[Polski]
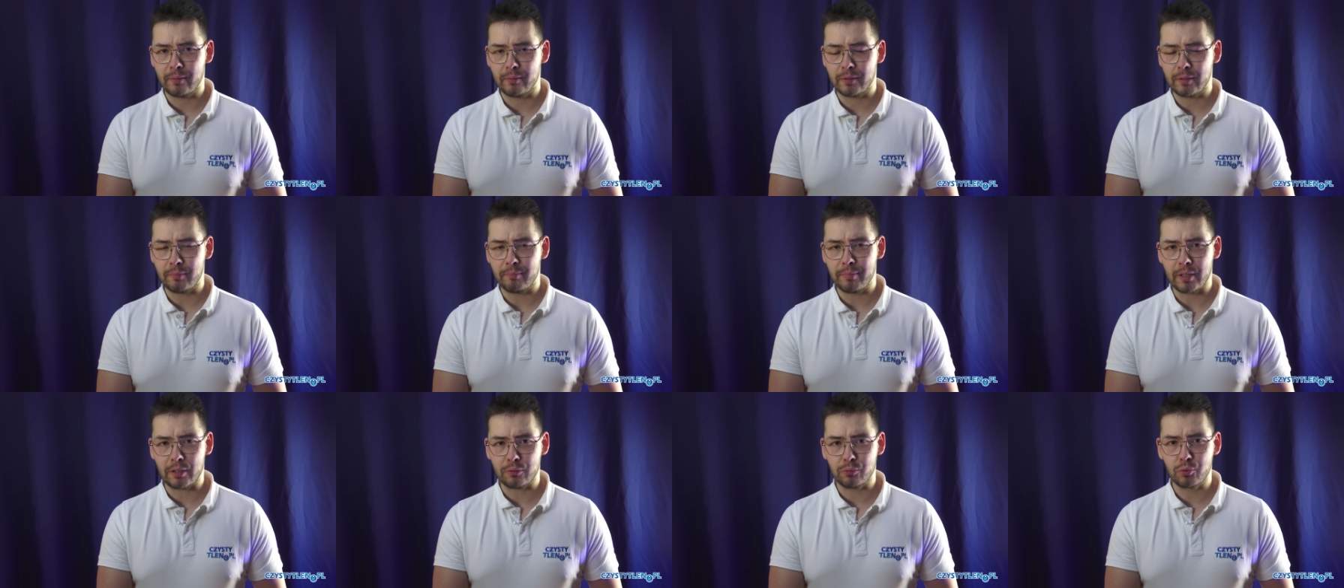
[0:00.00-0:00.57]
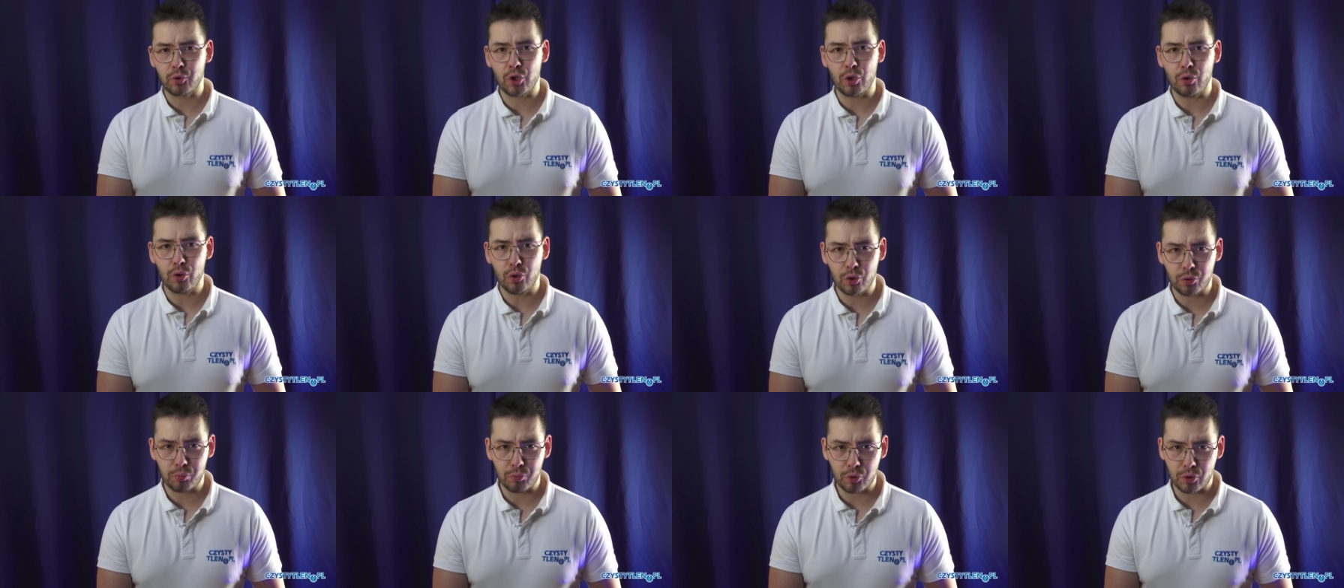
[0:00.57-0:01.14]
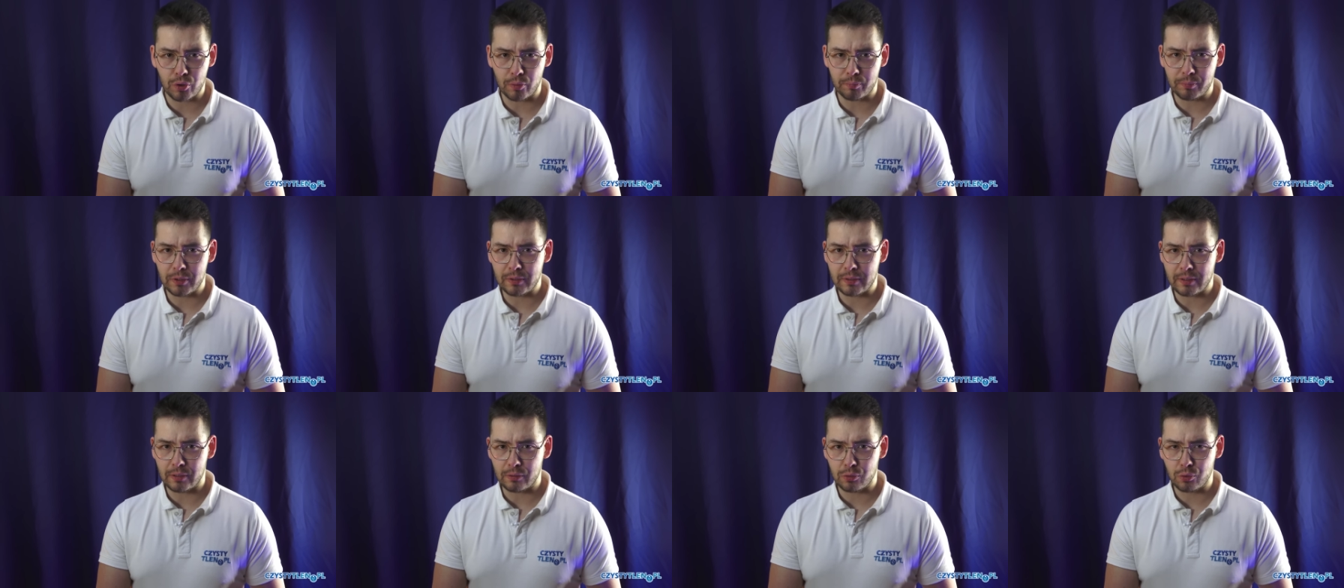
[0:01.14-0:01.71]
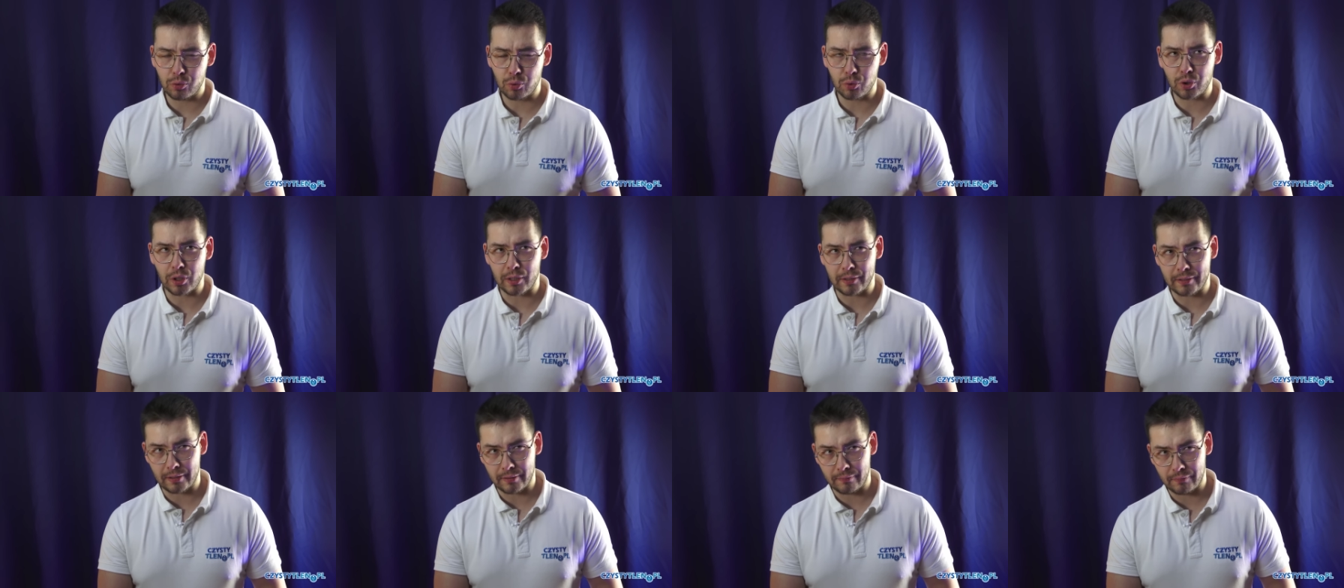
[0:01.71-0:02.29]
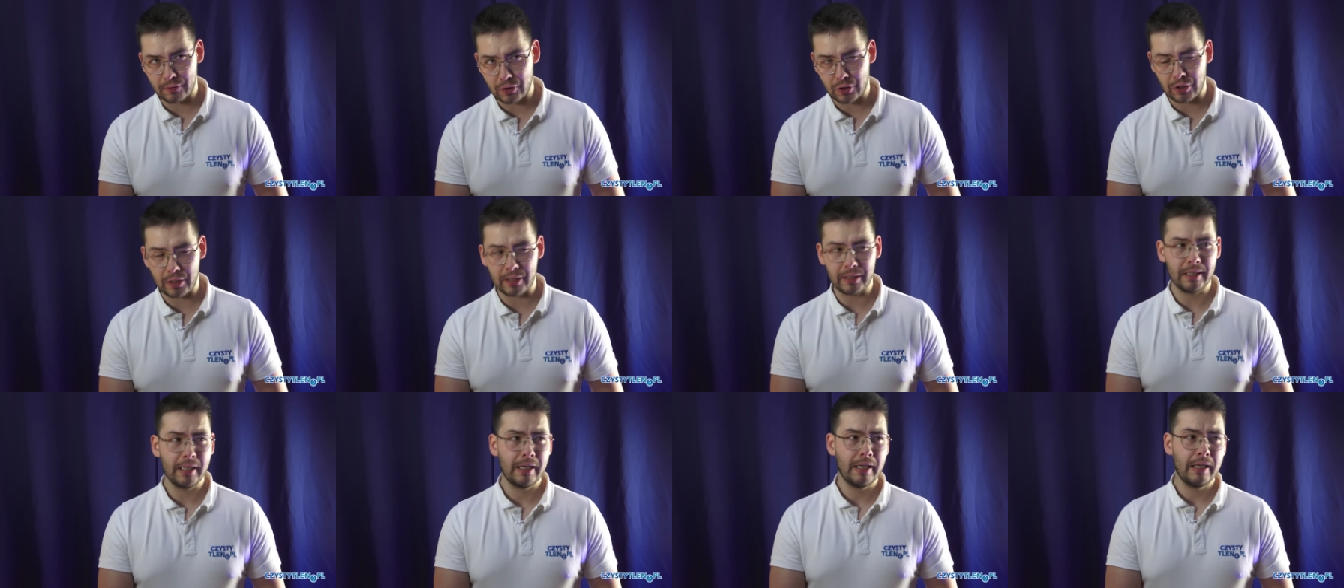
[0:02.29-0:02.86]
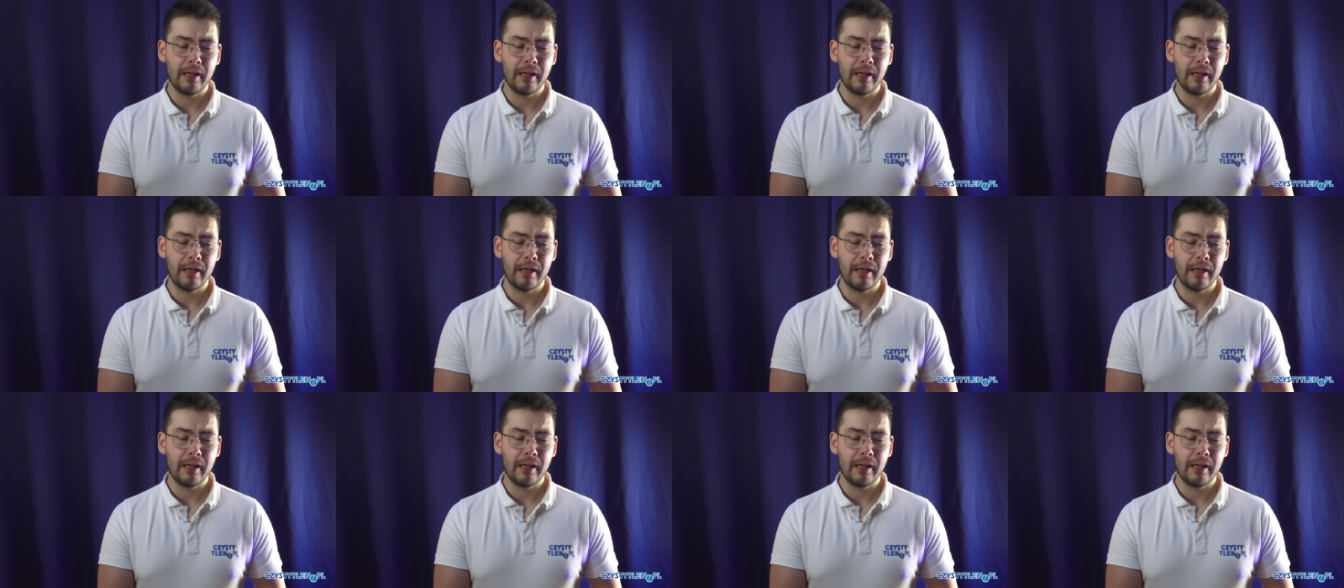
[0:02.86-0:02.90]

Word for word: temperaturze 8 stopni Celsjusza zazwyczaj,